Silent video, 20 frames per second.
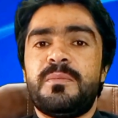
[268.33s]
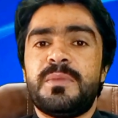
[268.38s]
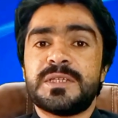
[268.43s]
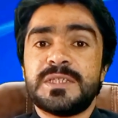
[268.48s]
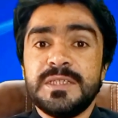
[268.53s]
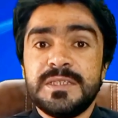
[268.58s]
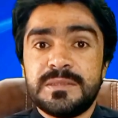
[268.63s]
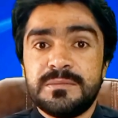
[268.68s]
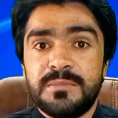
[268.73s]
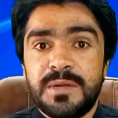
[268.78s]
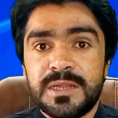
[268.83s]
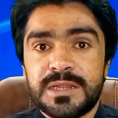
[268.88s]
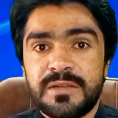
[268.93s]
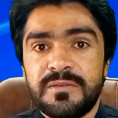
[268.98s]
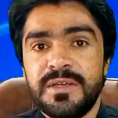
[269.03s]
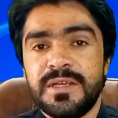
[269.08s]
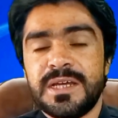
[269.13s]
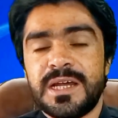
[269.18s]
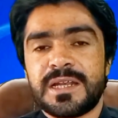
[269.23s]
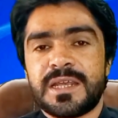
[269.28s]
मजीद
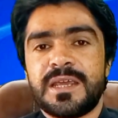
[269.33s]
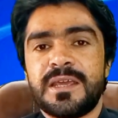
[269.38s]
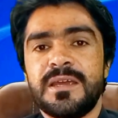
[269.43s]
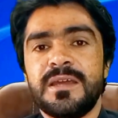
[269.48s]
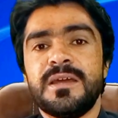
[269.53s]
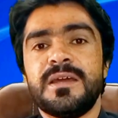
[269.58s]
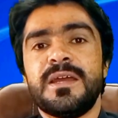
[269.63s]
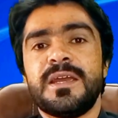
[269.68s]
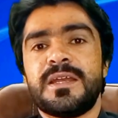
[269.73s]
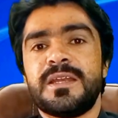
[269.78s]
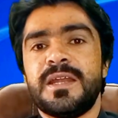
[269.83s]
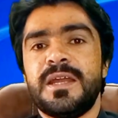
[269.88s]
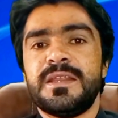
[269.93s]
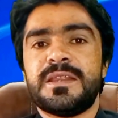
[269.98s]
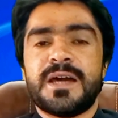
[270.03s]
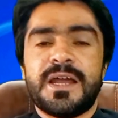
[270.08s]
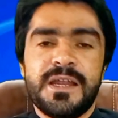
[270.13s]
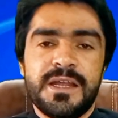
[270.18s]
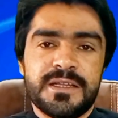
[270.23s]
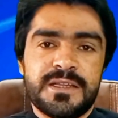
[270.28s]
मुलतवी करके एक नई
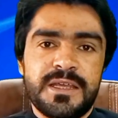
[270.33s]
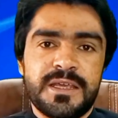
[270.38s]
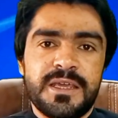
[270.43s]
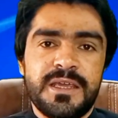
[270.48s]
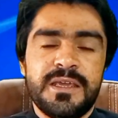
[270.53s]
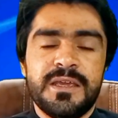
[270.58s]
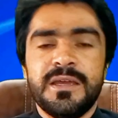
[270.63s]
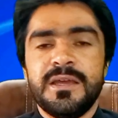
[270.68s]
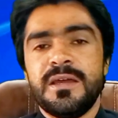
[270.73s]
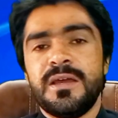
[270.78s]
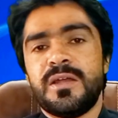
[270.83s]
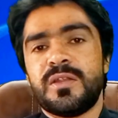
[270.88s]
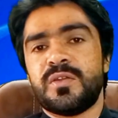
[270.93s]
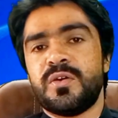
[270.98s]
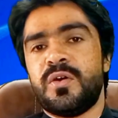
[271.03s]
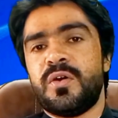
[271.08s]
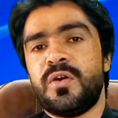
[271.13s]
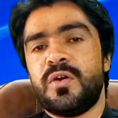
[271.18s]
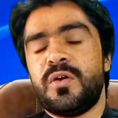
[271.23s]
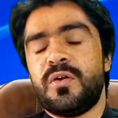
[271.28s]
तारीख देगी
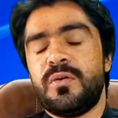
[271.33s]
तो